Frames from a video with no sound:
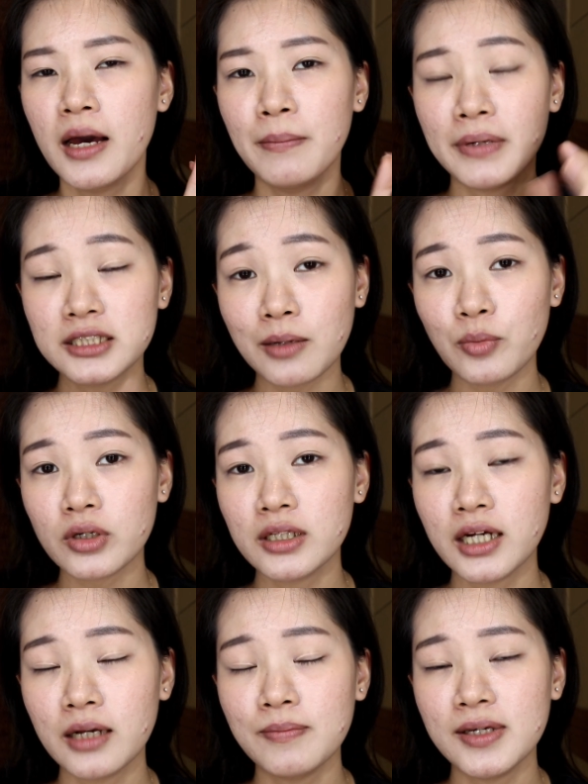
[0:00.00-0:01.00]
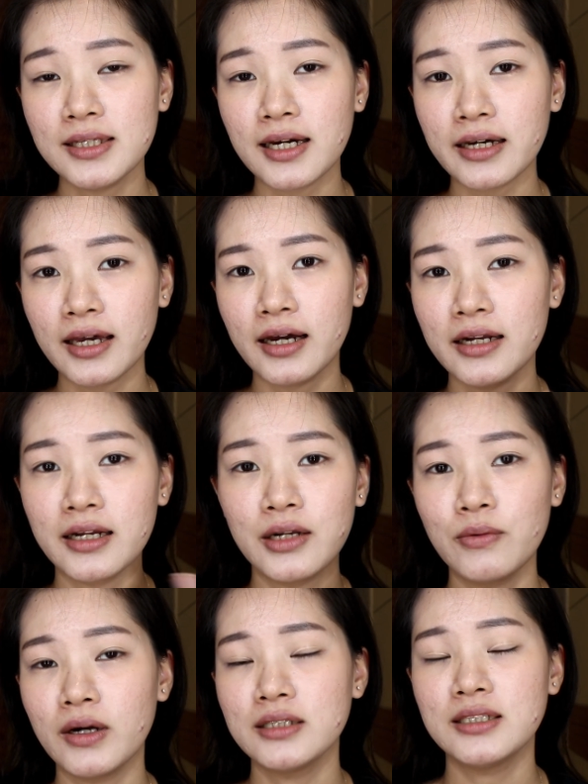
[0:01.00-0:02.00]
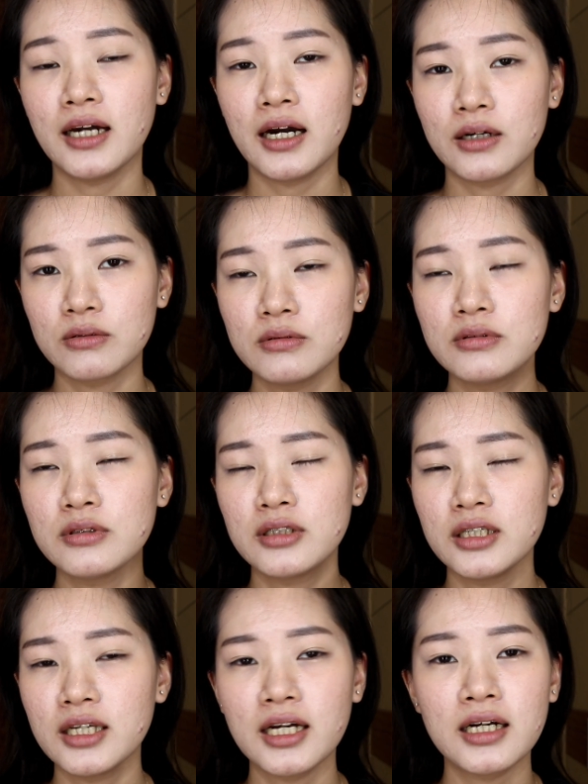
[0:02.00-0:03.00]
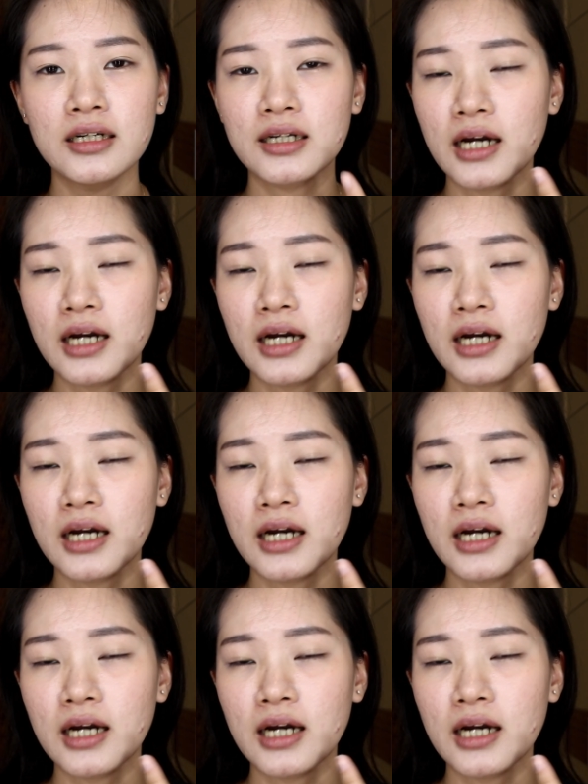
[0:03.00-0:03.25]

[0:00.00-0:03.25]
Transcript: bercampur dengan minyak yang ada di wajah aku jadinya